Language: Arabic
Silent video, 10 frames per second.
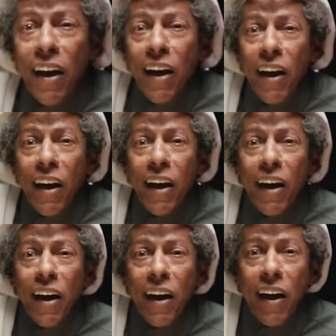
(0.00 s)
مرسومة
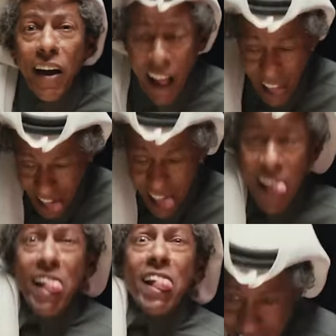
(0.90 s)
على
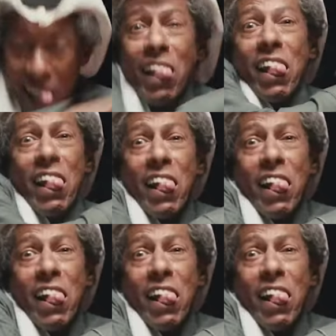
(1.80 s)
هالشفاه نرمي كل حاجة